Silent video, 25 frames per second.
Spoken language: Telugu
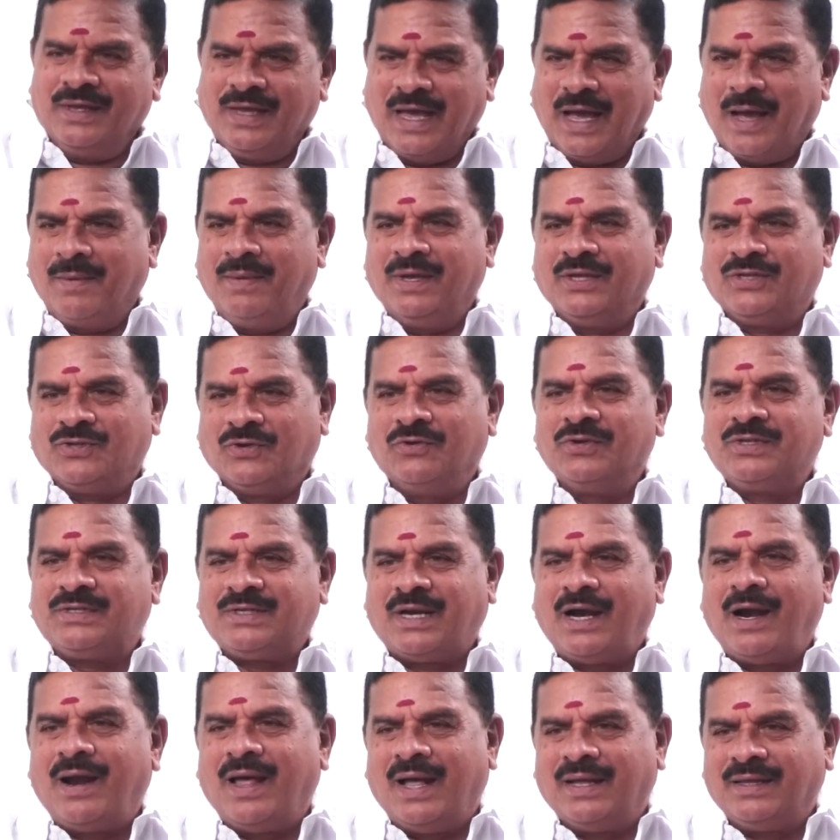యాభై
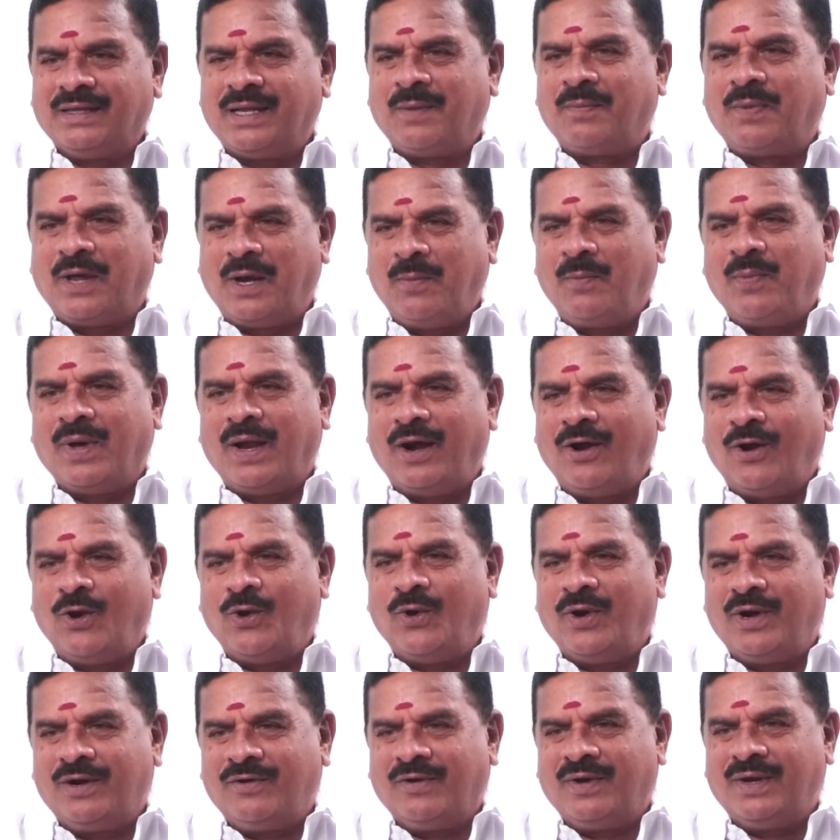సంవత్సరాల ఆంధ్ర పరిపాలనలో
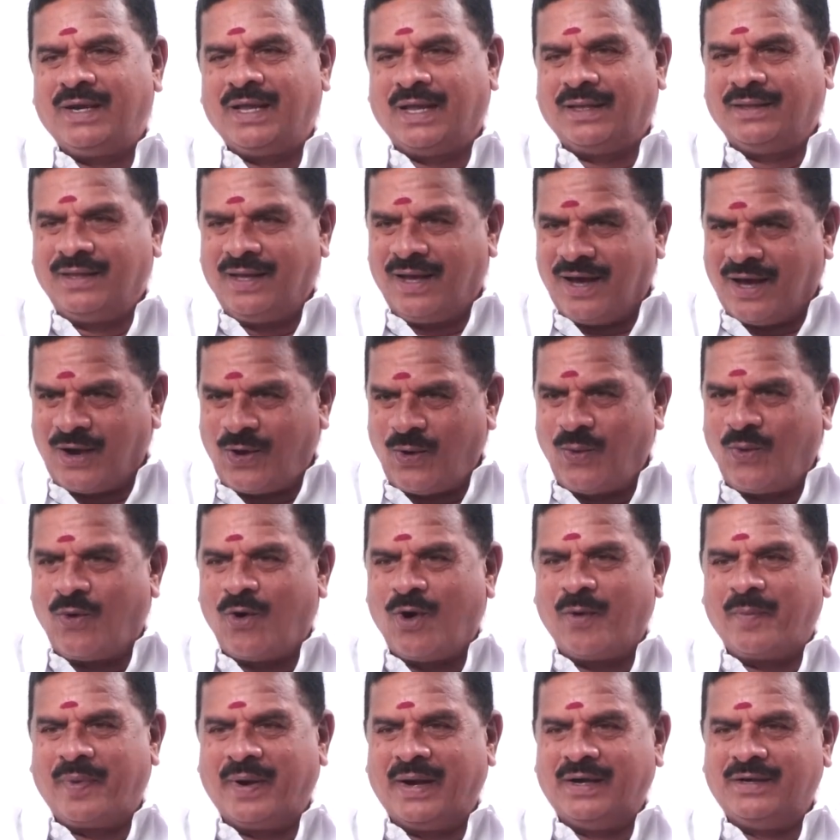ఉన్నటువంటి అధికారులు
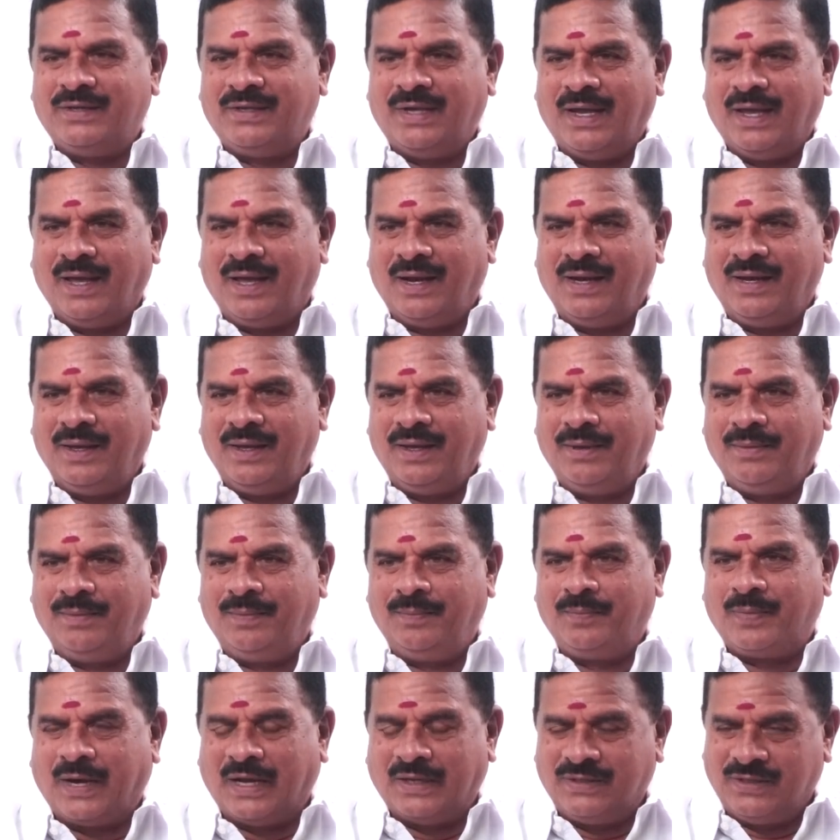కోఆపరేట్ చేయాలి
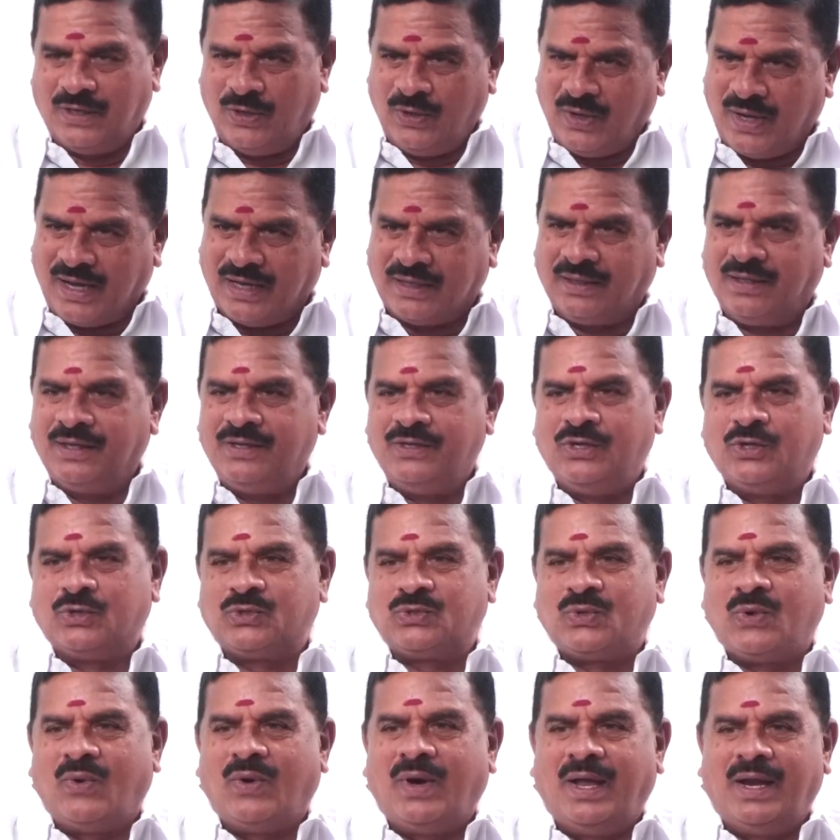ప్రజలకు అర్థం
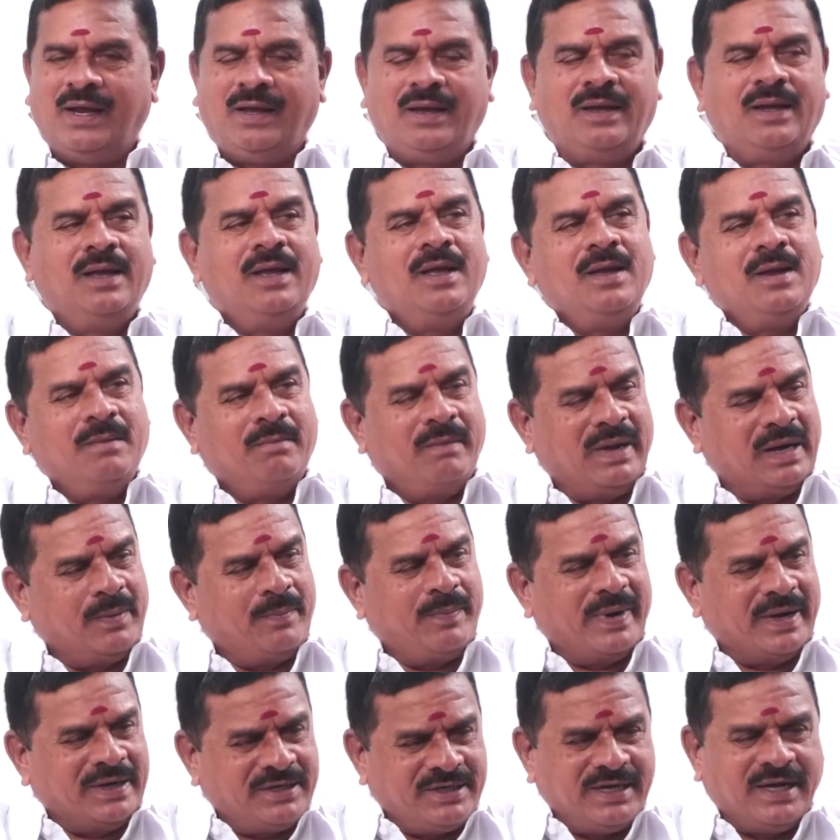చేసుకోవాలి మన
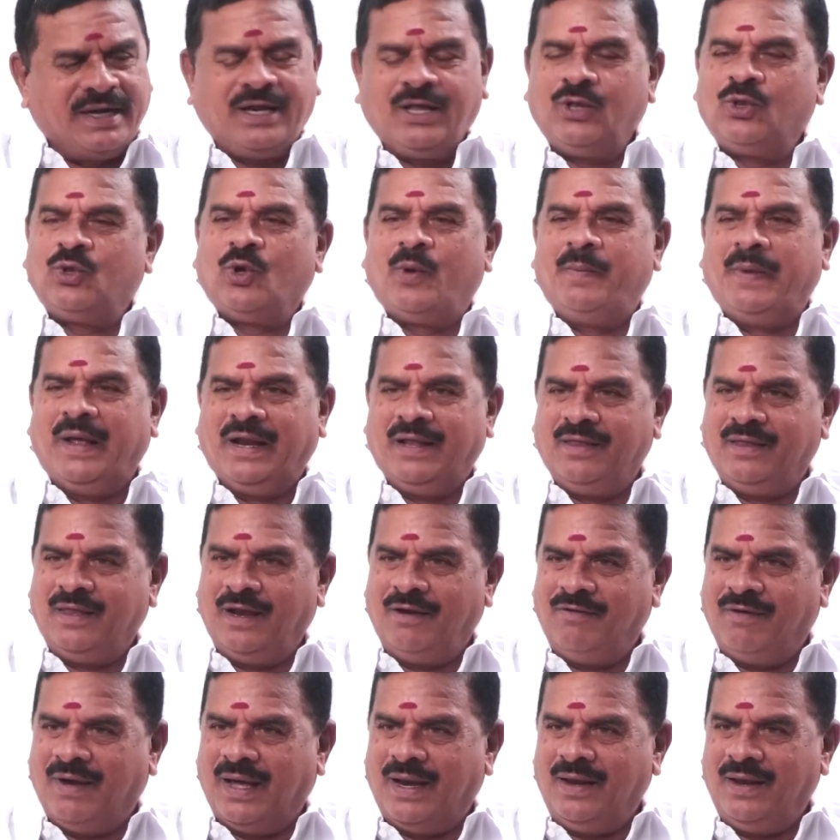బడ్జెట్ ఎంతో మనకు
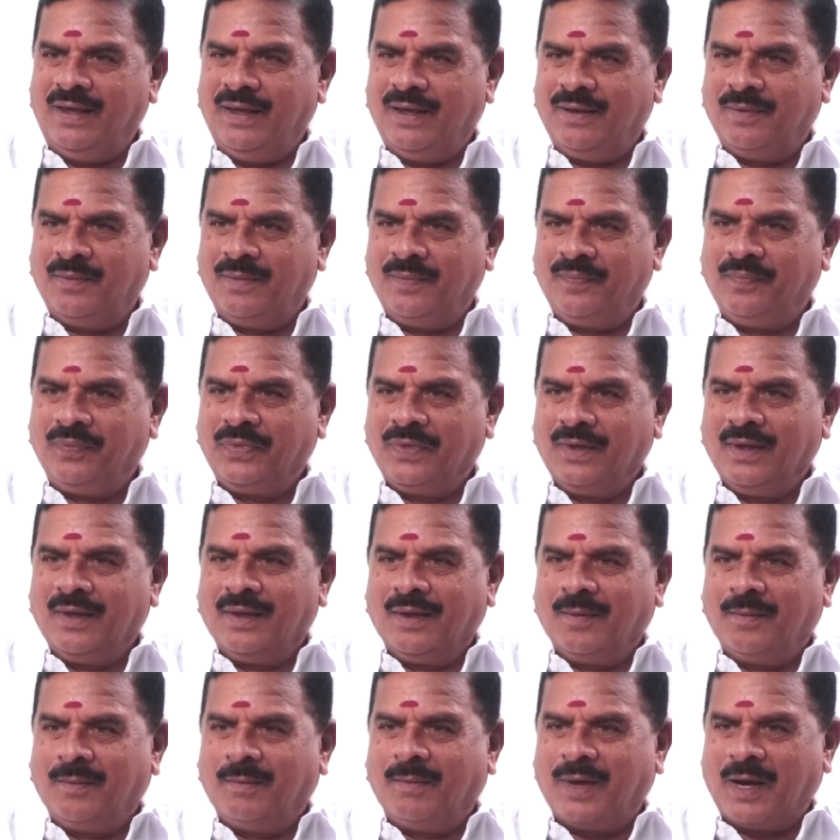తెలియాలి
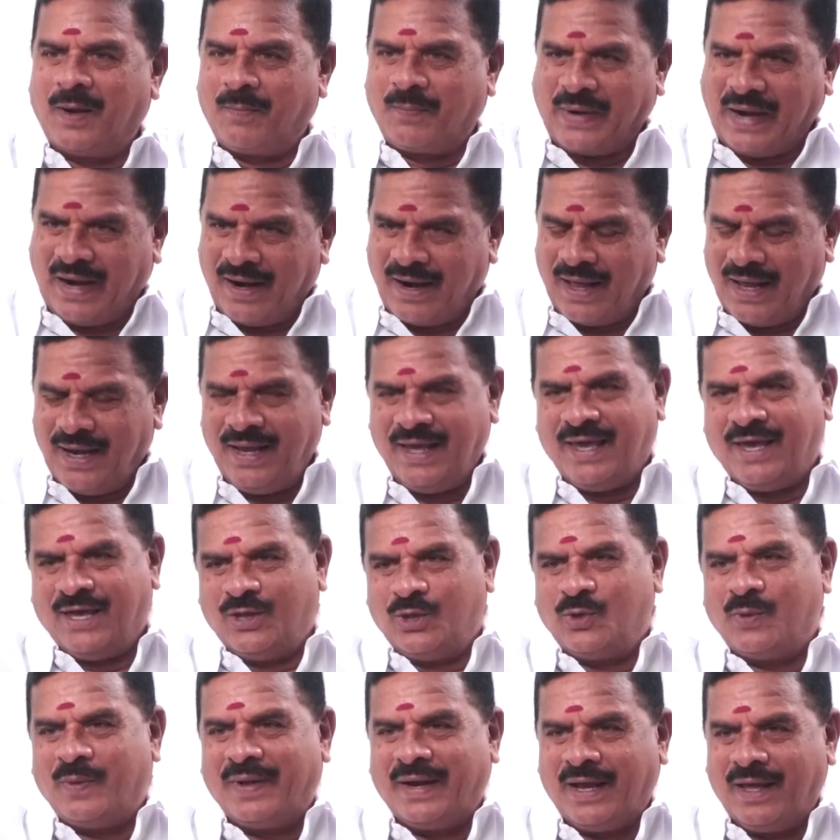మన ప్రణాళిక
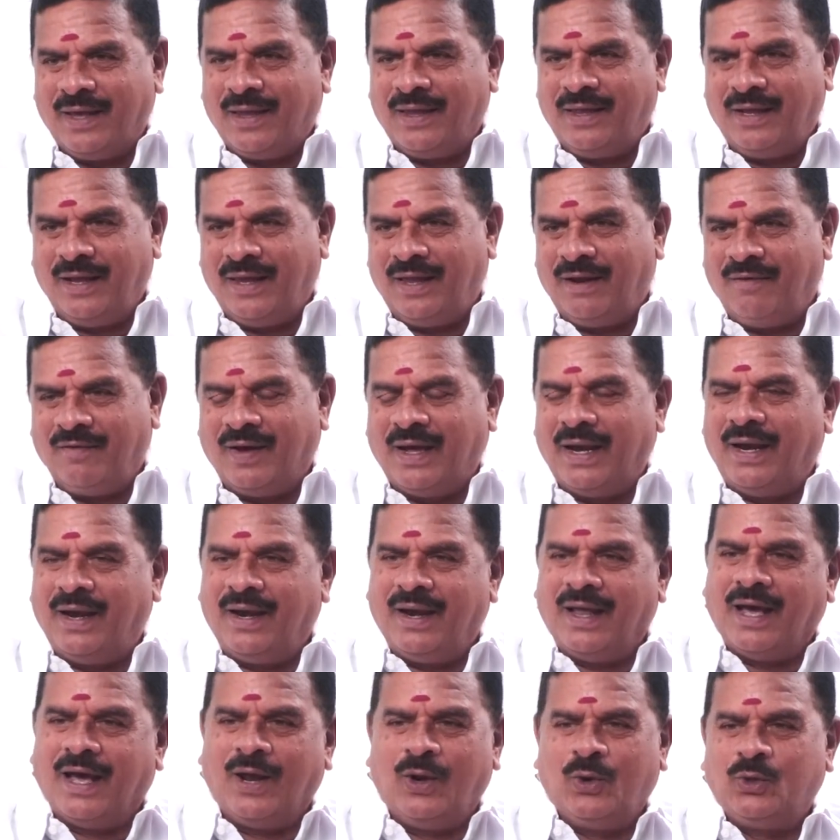ఏందో మనకి తెలియాలి
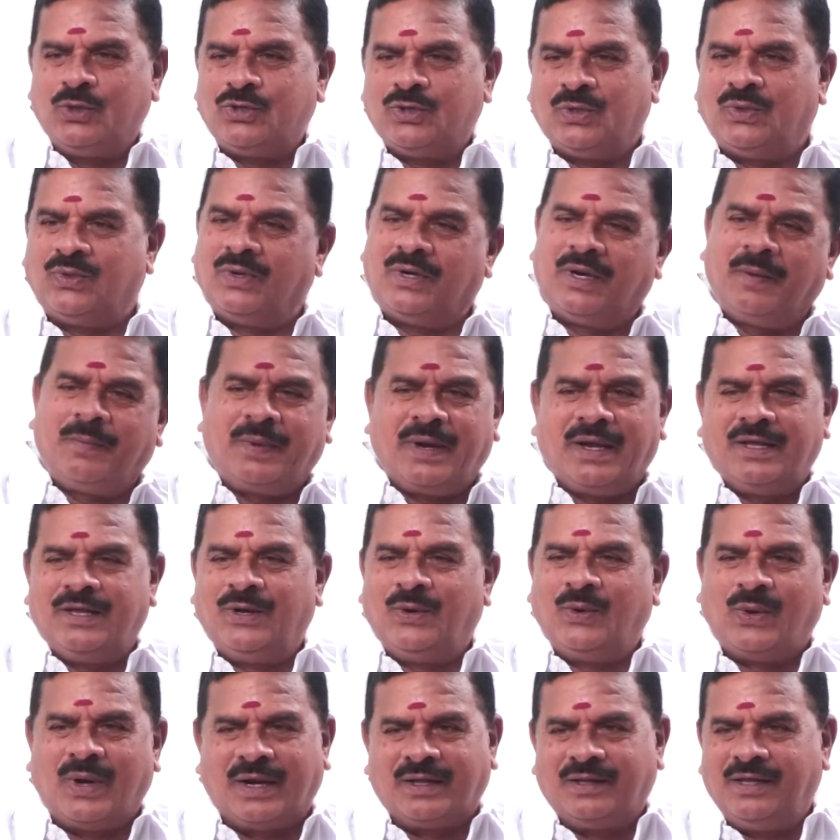అనే ఆలోచనతో
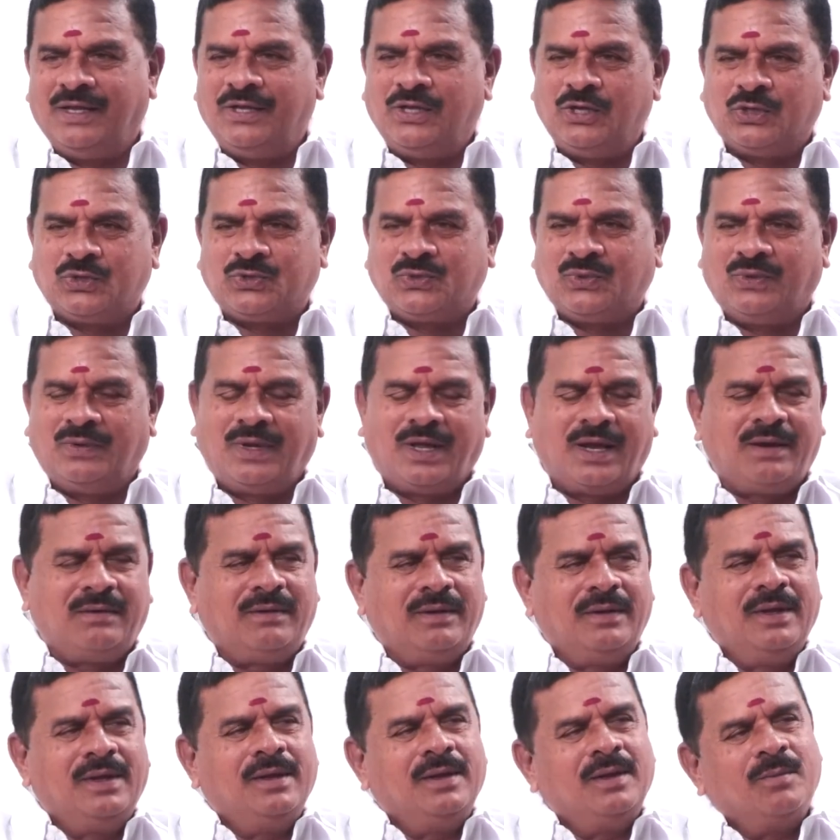ప్రజలు కూడా అర్థం చేసుకున్నారు
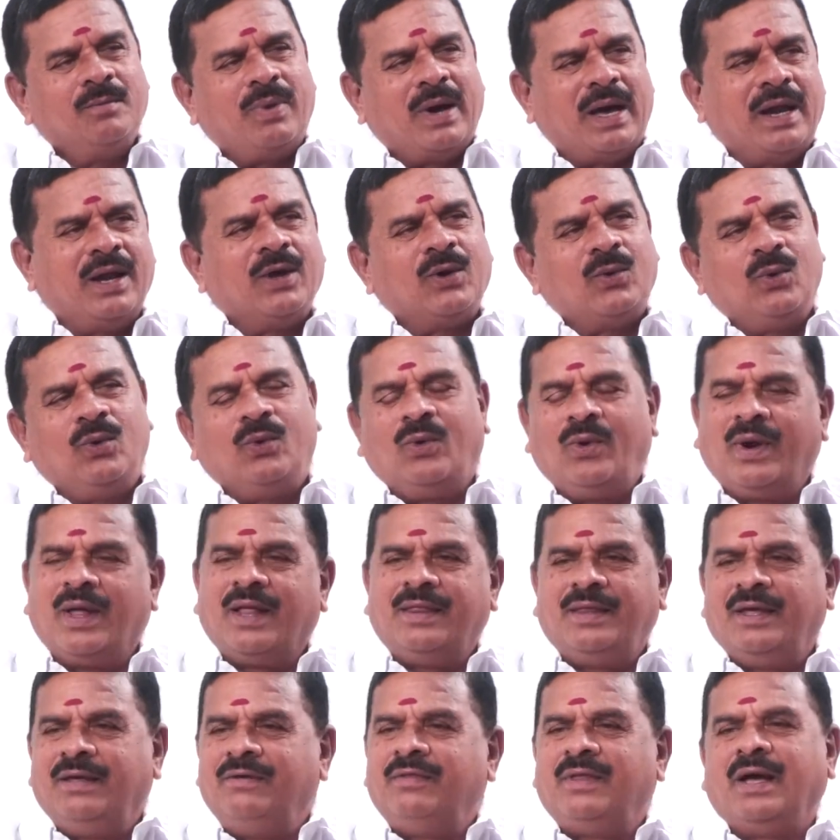పాలకులు కూడా
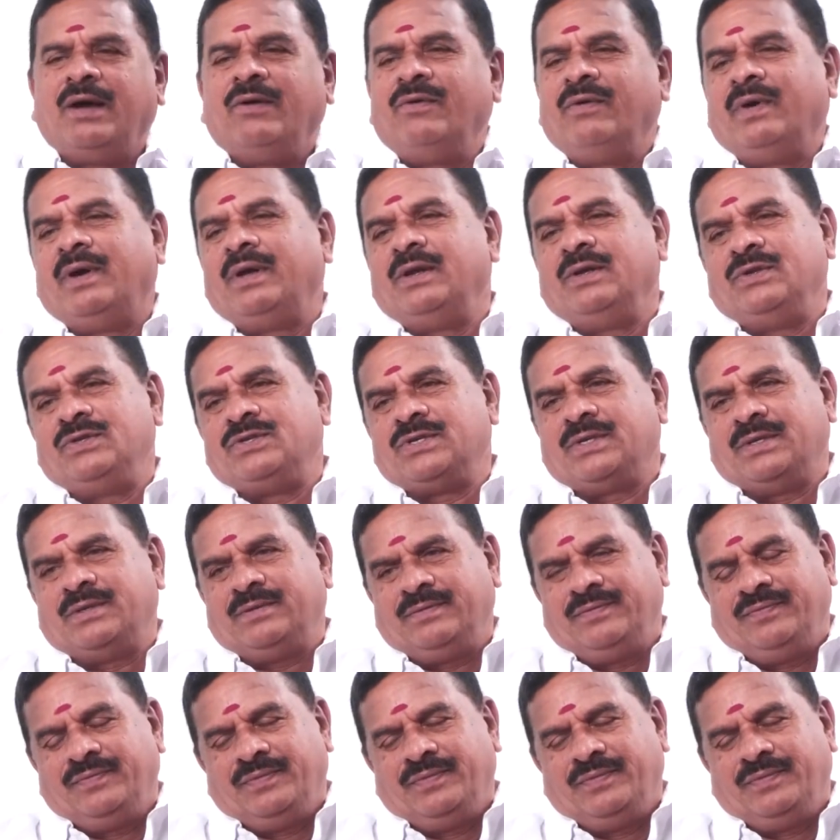అదే విధంగా వ్యవహరించారు